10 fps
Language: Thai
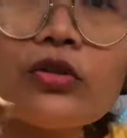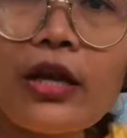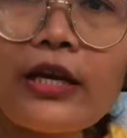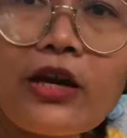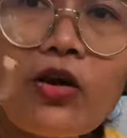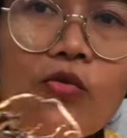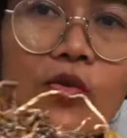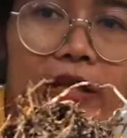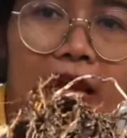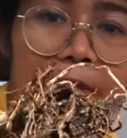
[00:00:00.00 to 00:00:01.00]
อันนี้ก็หั
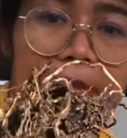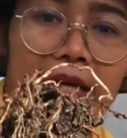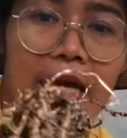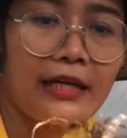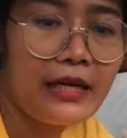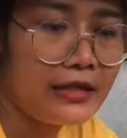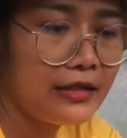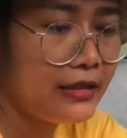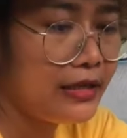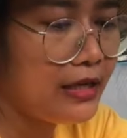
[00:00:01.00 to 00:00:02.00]
วใหญ่เหมือนกันค่ะ
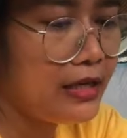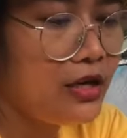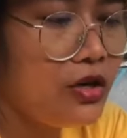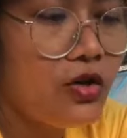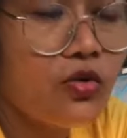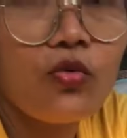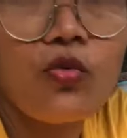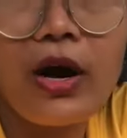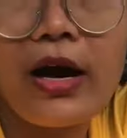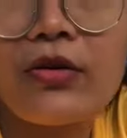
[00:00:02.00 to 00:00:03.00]
หั
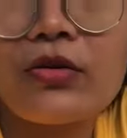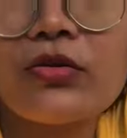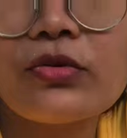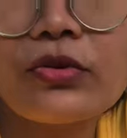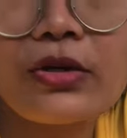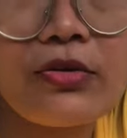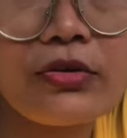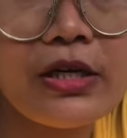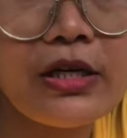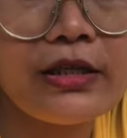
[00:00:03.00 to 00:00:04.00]
วเขาเท่า
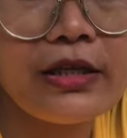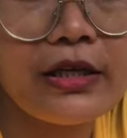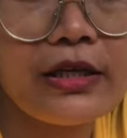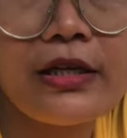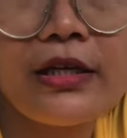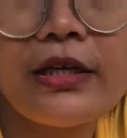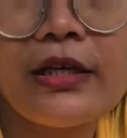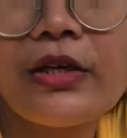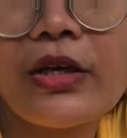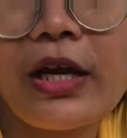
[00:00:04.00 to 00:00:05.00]
นี้เลย
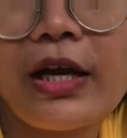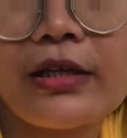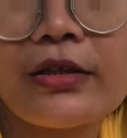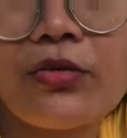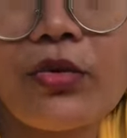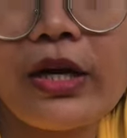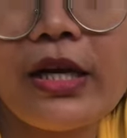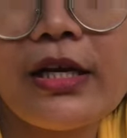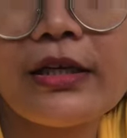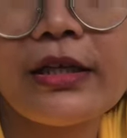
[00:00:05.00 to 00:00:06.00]
นะคะหัว
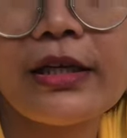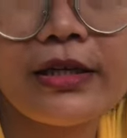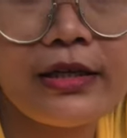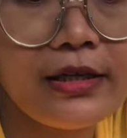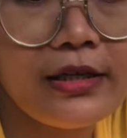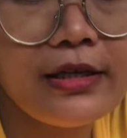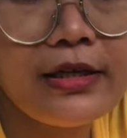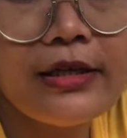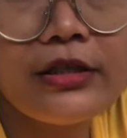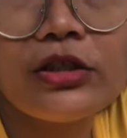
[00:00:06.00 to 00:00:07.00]
นี้เลย
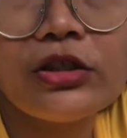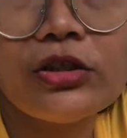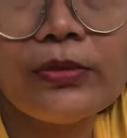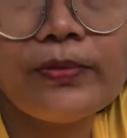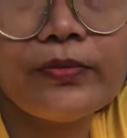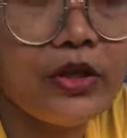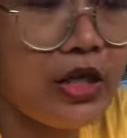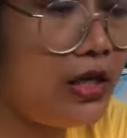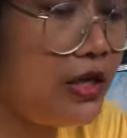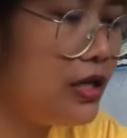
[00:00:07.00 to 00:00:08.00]
ชุด
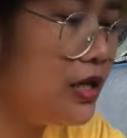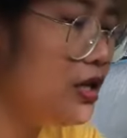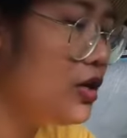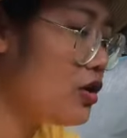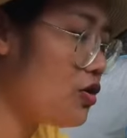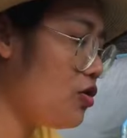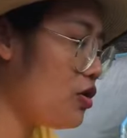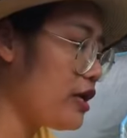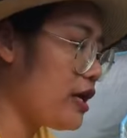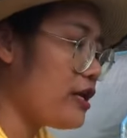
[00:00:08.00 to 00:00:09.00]
ก็
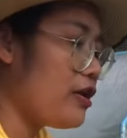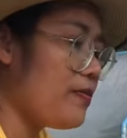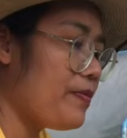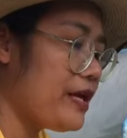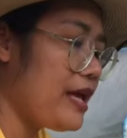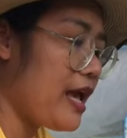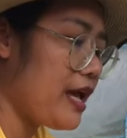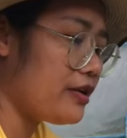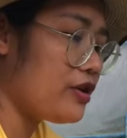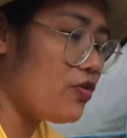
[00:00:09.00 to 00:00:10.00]
เนี่ยเดี๋ยวเราไปแย
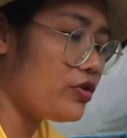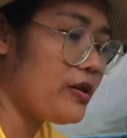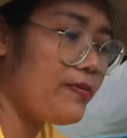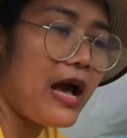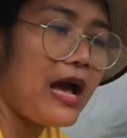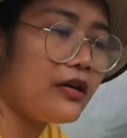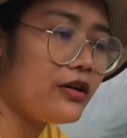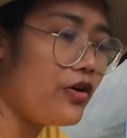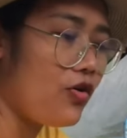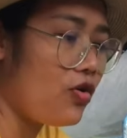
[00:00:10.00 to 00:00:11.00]
กหน่อที่บ้าน
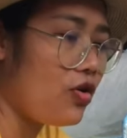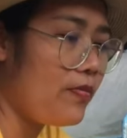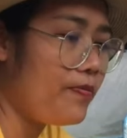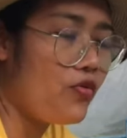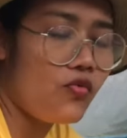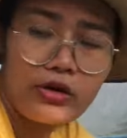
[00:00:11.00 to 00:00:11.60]
หน่อก็ปลูก